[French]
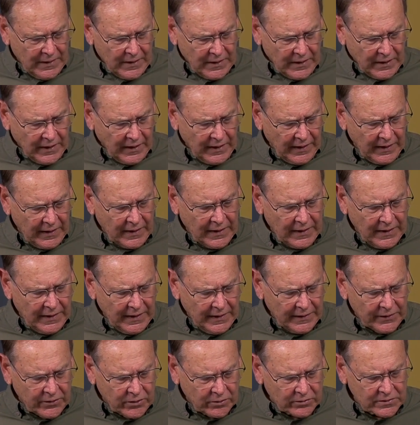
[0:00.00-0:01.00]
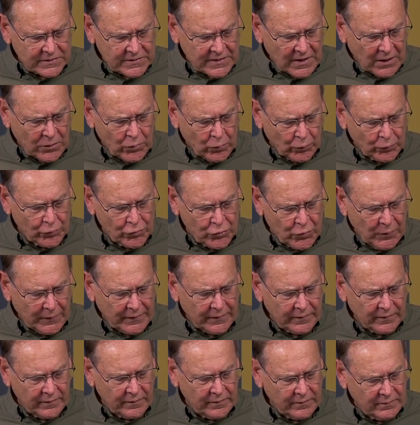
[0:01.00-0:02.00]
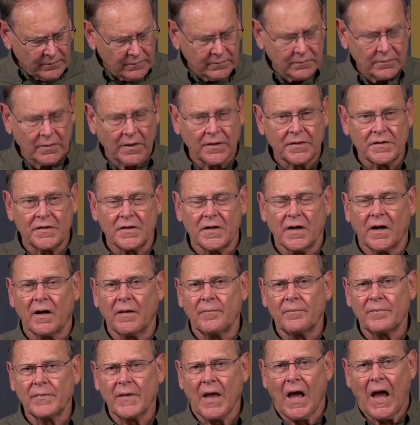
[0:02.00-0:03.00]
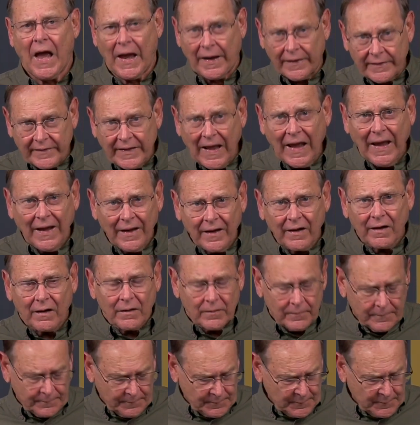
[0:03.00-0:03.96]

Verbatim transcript: réglé dans sa conduite, c'est-à-dire intègre,